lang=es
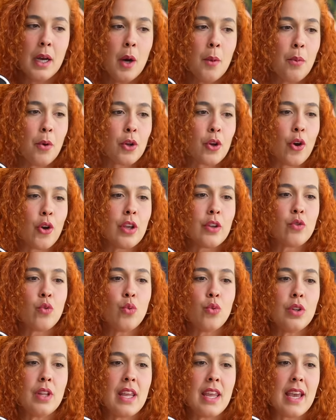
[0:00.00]
porque hoy es
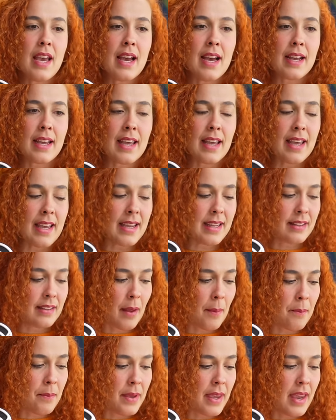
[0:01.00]
un día que
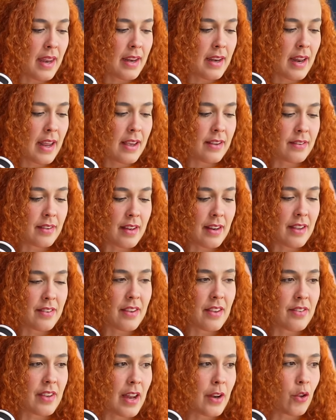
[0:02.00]
también es
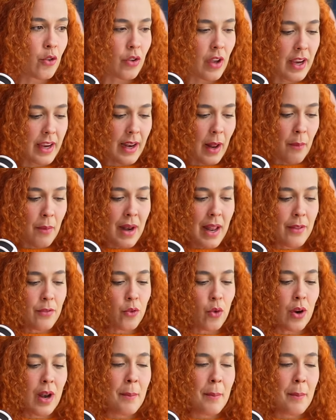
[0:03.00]
necesario seguir hablando.